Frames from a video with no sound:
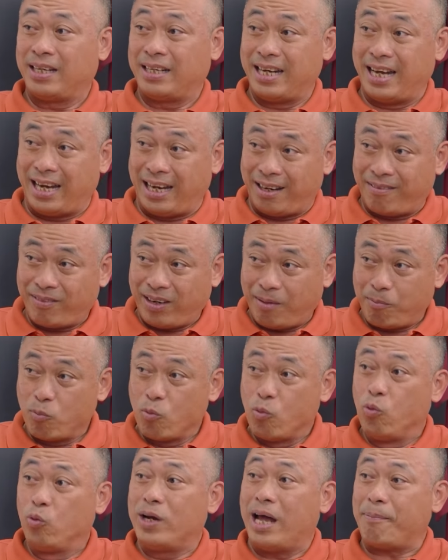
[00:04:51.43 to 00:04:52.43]
để
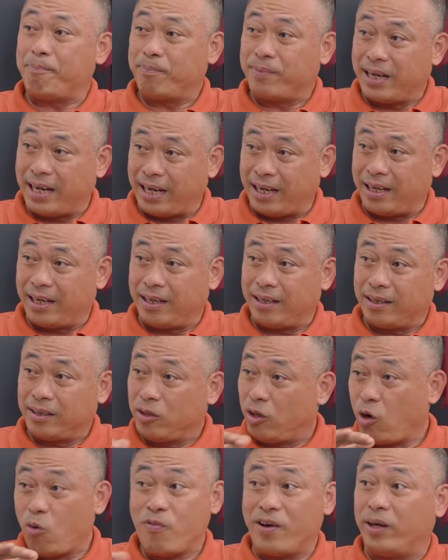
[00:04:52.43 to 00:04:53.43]
bù đắp, để
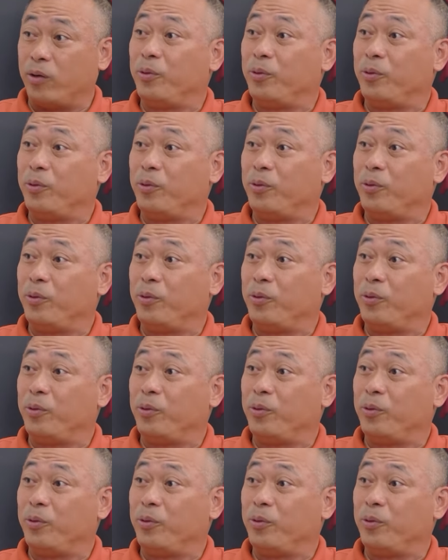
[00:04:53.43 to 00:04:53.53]
nó không phải